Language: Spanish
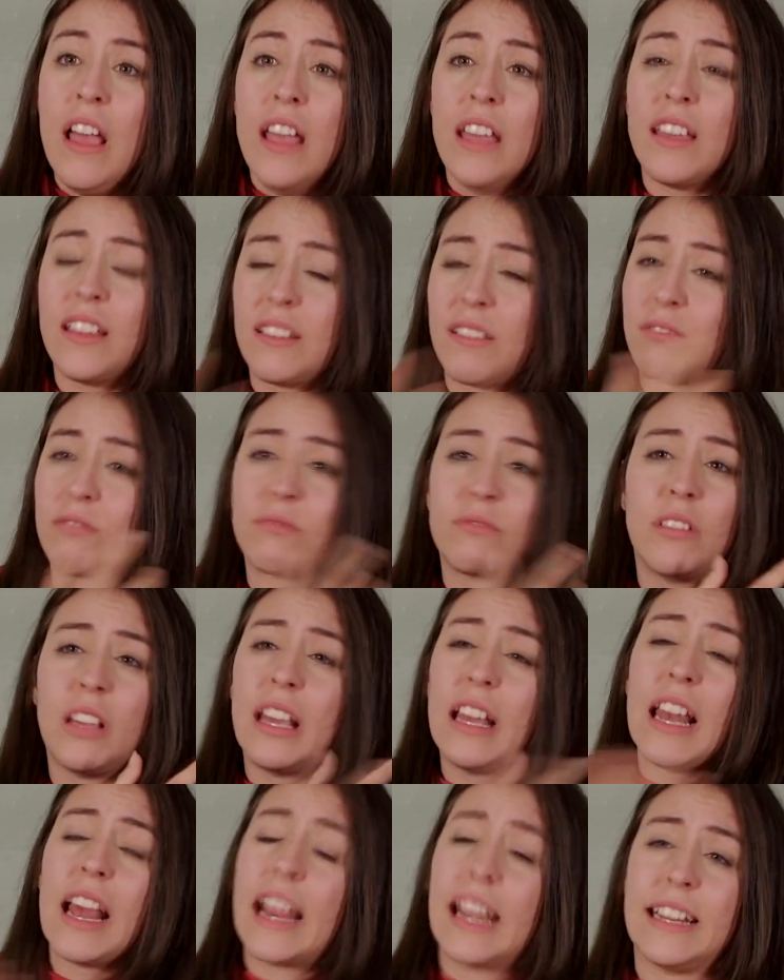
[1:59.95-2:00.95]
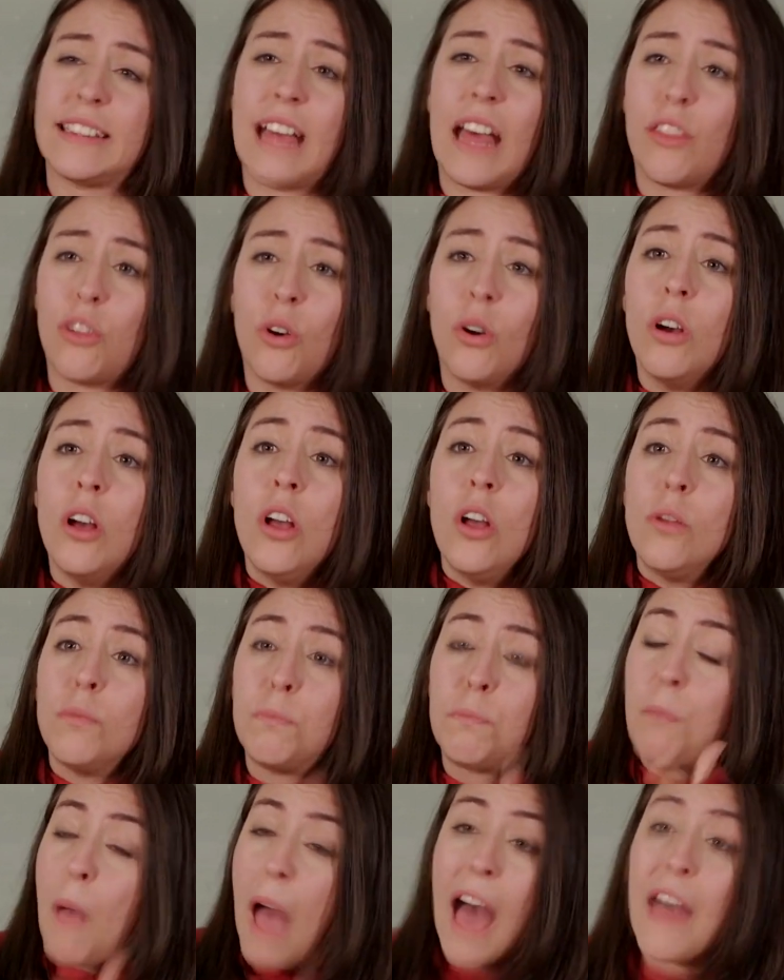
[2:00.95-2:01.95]
y le he gritado,
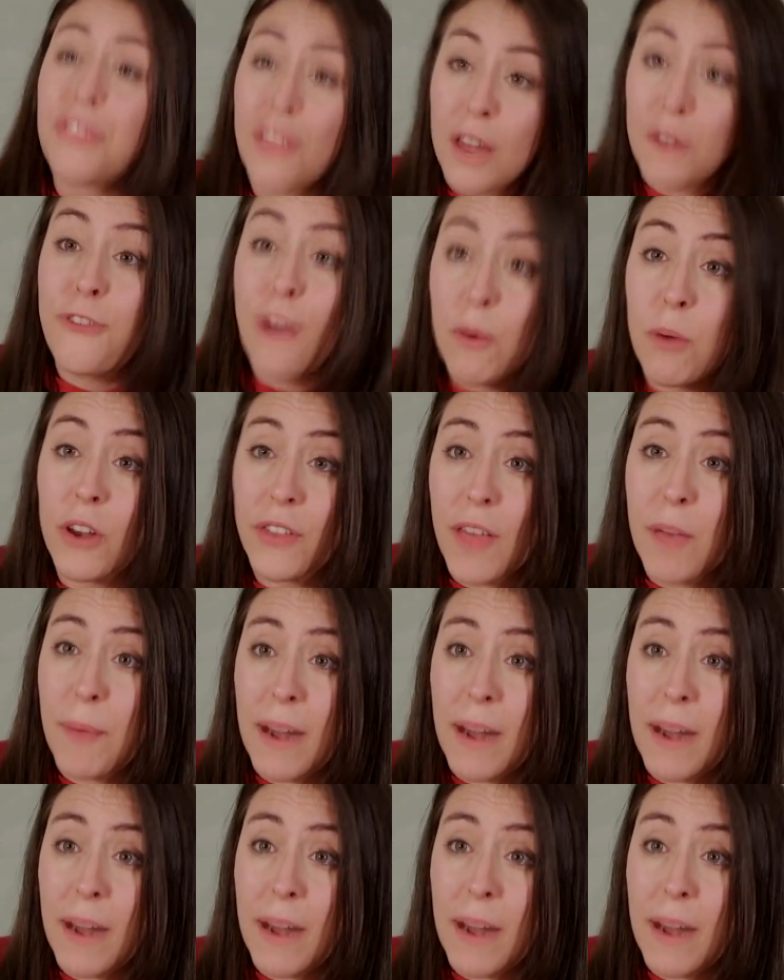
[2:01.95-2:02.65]
Hace el favor de